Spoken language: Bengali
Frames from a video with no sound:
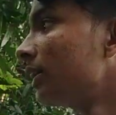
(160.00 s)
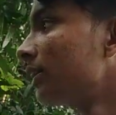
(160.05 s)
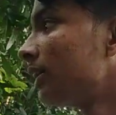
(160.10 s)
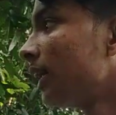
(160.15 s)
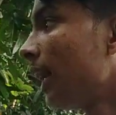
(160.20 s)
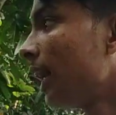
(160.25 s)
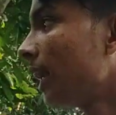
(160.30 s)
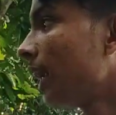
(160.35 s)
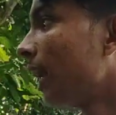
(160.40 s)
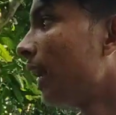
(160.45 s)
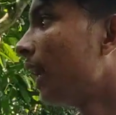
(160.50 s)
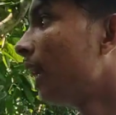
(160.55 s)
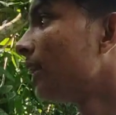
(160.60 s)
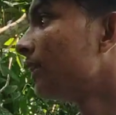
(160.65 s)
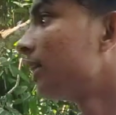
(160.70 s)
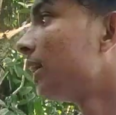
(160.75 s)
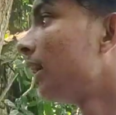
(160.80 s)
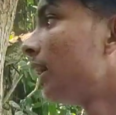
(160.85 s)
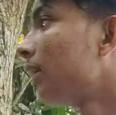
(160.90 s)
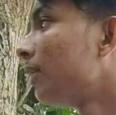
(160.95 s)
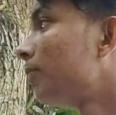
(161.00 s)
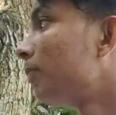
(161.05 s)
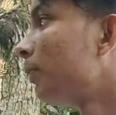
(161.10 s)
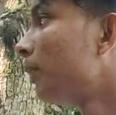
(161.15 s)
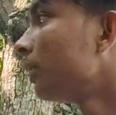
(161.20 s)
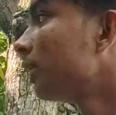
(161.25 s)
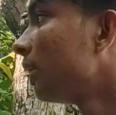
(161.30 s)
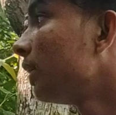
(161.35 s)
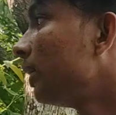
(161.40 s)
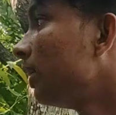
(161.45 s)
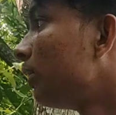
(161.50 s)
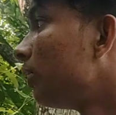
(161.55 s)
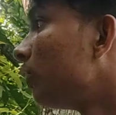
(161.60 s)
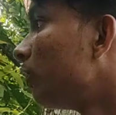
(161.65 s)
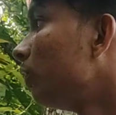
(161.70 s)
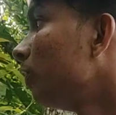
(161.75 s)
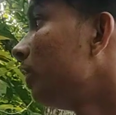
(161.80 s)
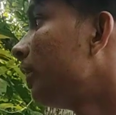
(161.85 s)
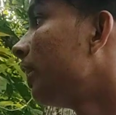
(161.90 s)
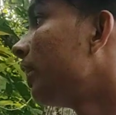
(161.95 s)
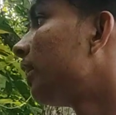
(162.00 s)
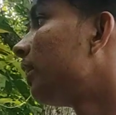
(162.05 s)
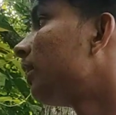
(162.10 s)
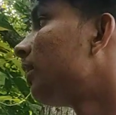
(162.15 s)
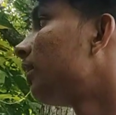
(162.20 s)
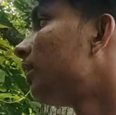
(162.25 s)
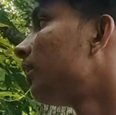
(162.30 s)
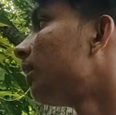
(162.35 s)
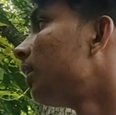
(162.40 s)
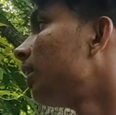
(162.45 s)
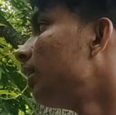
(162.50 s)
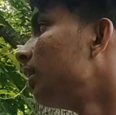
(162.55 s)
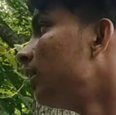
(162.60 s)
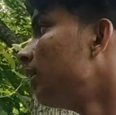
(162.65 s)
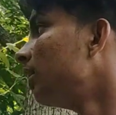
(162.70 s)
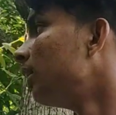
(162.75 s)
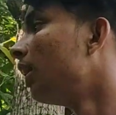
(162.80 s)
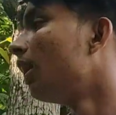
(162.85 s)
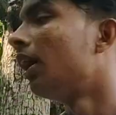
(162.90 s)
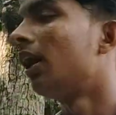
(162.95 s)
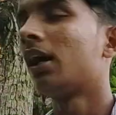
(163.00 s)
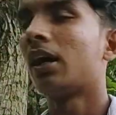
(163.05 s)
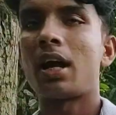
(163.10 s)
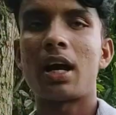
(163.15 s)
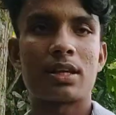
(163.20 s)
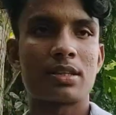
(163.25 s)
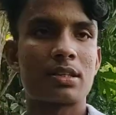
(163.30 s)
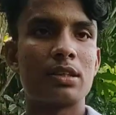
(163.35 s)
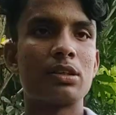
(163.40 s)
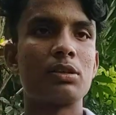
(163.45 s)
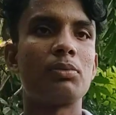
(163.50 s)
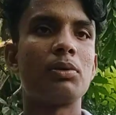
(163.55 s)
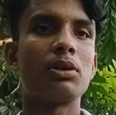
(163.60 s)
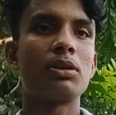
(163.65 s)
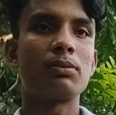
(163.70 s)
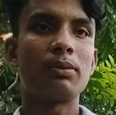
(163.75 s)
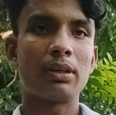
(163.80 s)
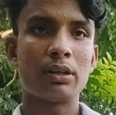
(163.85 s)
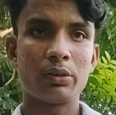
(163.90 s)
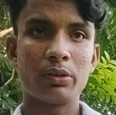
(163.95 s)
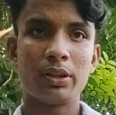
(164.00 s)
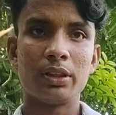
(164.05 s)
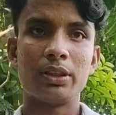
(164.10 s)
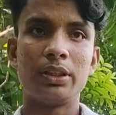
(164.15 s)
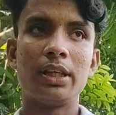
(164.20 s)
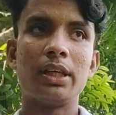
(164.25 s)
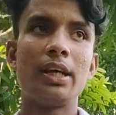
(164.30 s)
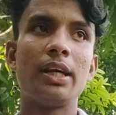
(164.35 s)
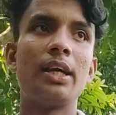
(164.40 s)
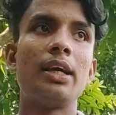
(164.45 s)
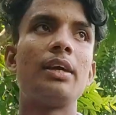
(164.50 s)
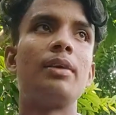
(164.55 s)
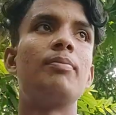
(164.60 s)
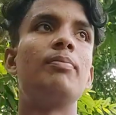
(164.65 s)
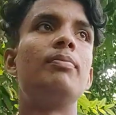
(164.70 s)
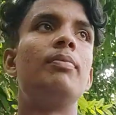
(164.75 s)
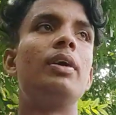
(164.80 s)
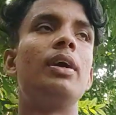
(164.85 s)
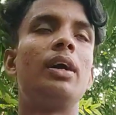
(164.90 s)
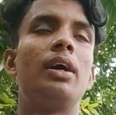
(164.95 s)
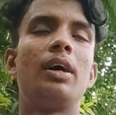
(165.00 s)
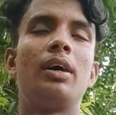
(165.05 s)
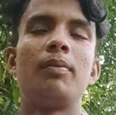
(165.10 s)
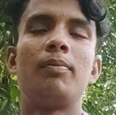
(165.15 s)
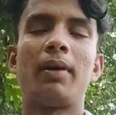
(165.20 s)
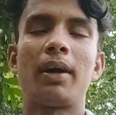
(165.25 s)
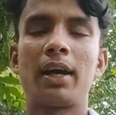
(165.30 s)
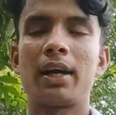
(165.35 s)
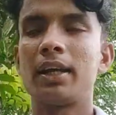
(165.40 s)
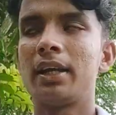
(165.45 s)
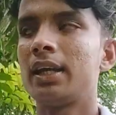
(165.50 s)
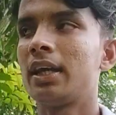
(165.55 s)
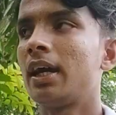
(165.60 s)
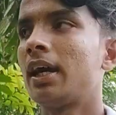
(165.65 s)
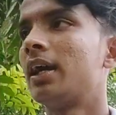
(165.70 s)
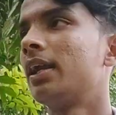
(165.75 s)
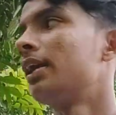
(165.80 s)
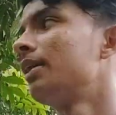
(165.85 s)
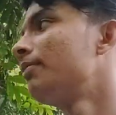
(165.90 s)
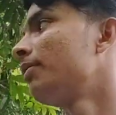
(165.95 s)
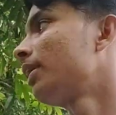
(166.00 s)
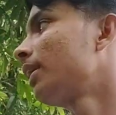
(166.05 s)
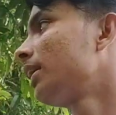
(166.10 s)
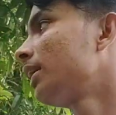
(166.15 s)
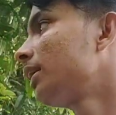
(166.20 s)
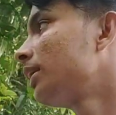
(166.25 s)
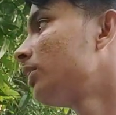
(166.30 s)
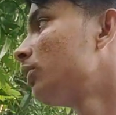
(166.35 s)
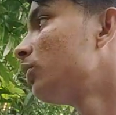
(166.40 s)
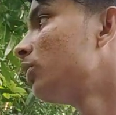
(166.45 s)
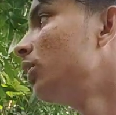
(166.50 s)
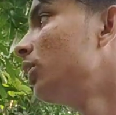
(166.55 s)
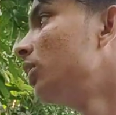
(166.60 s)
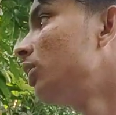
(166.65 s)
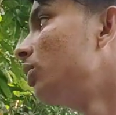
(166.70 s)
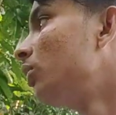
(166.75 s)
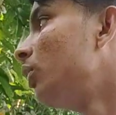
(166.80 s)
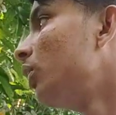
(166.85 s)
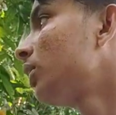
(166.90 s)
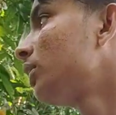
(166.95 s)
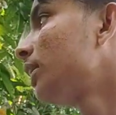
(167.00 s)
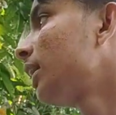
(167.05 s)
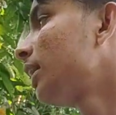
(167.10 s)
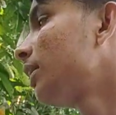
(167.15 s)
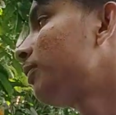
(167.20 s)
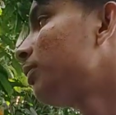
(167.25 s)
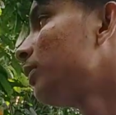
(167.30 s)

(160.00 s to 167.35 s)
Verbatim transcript: চার হাজার প্রজাতিরও অধিক গাছ কিন্তু বর্তমানে রয়েছে এই বাগানে আর এই বাগানে কিন্তু অত্যাধিক